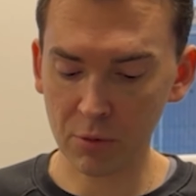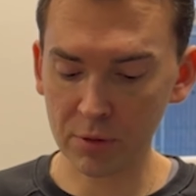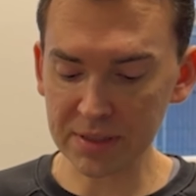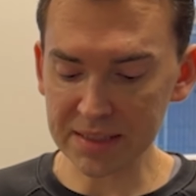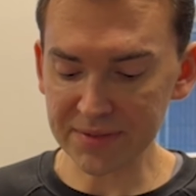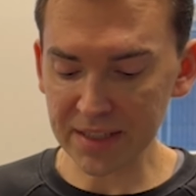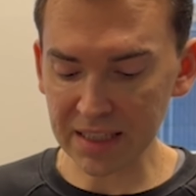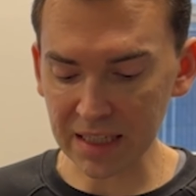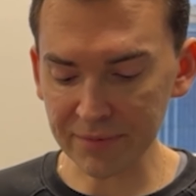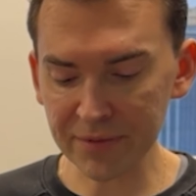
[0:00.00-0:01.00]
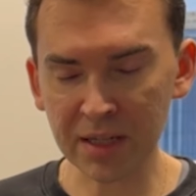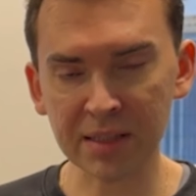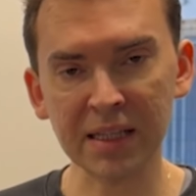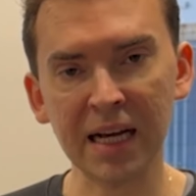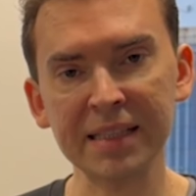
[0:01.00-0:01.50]
Und deswegen haben
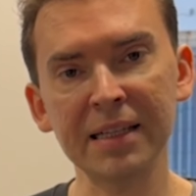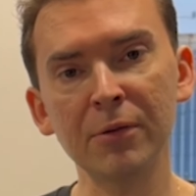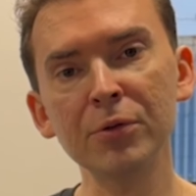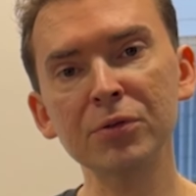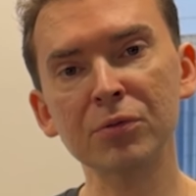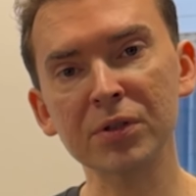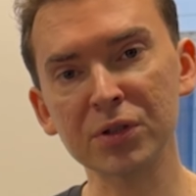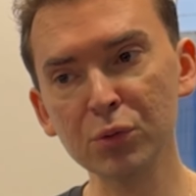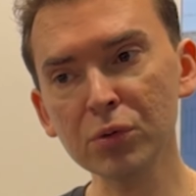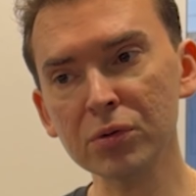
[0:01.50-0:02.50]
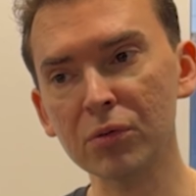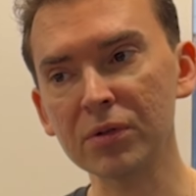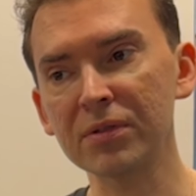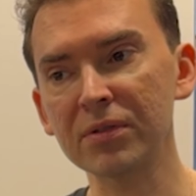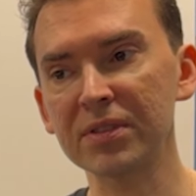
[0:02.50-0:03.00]
wir nach einer Lösung gesucht
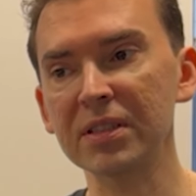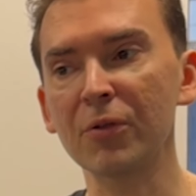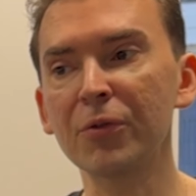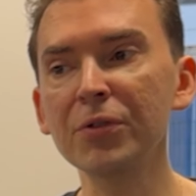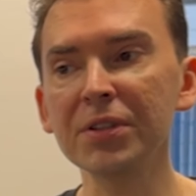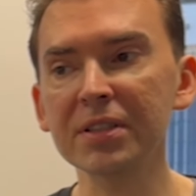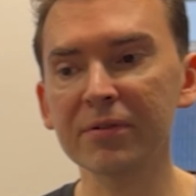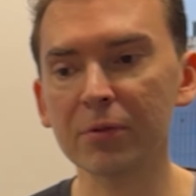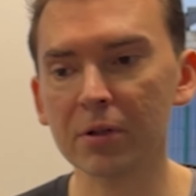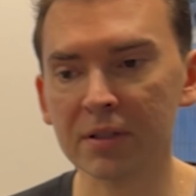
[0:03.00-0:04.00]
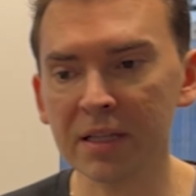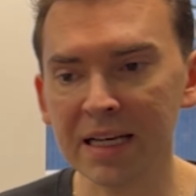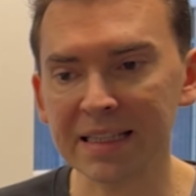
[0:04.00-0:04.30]
und sind auch fündig geworden,